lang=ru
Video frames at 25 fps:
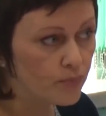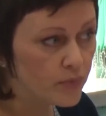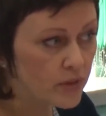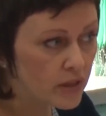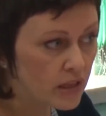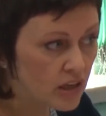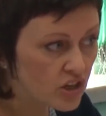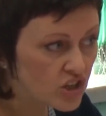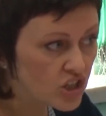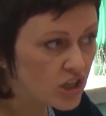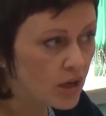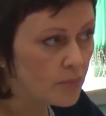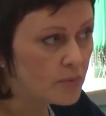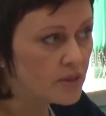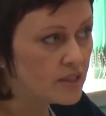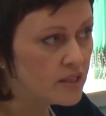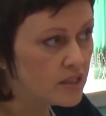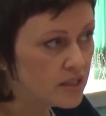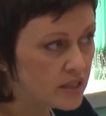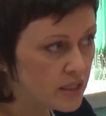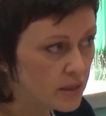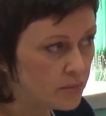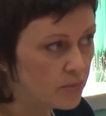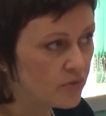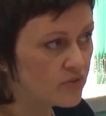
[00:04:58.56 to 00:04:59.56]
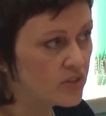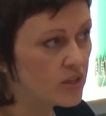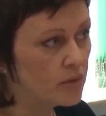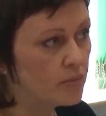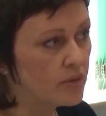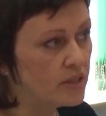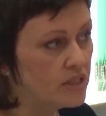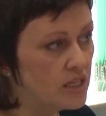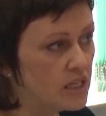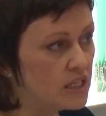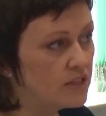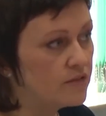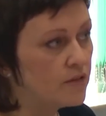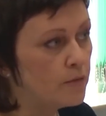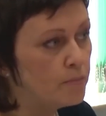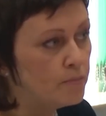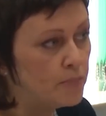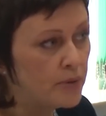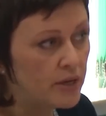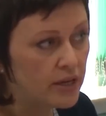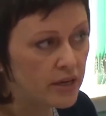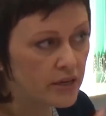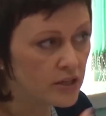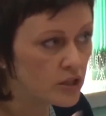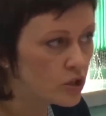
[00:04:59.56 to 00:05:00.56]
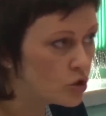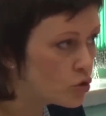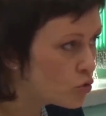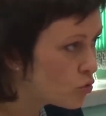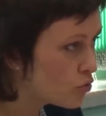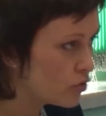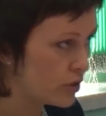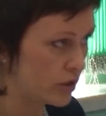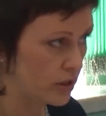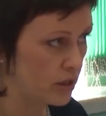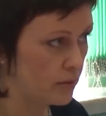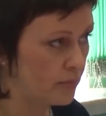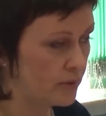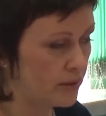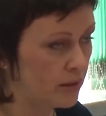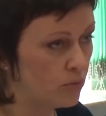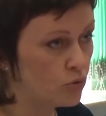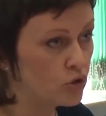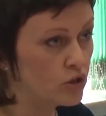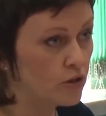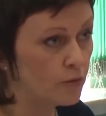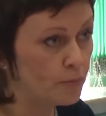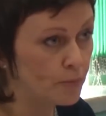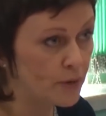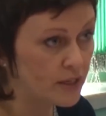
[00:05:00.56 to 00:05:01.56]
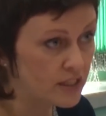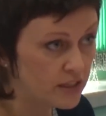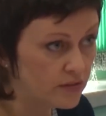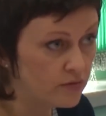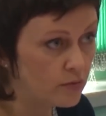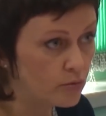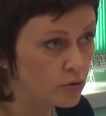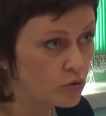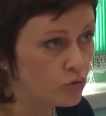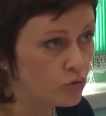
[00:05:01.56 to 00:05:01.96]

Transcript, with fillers: Должна быть система взаимодействия перестроена, потому что в противном